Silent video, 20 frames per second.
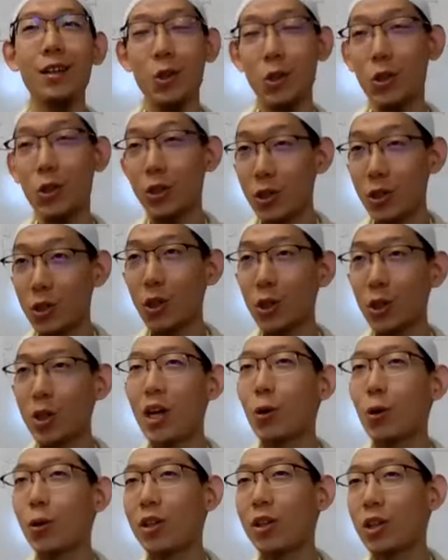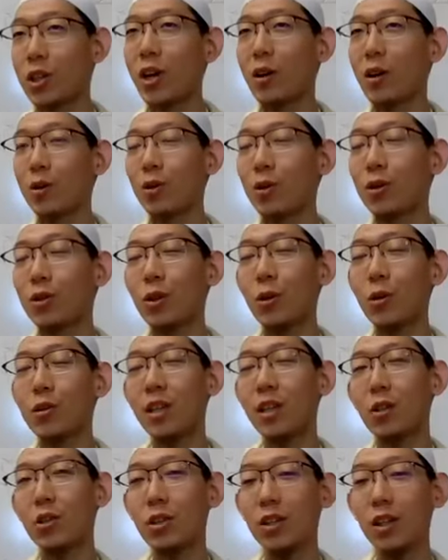这是这是忏悔的 shout 条
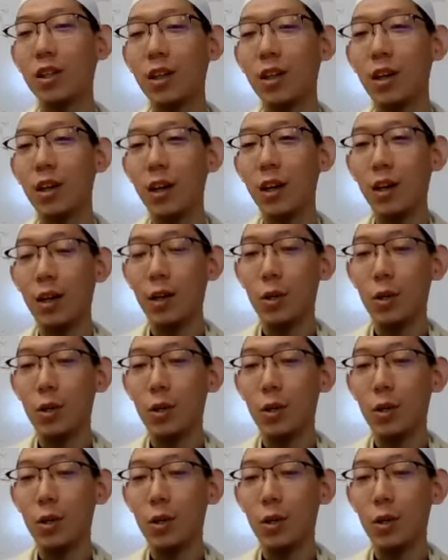件之一。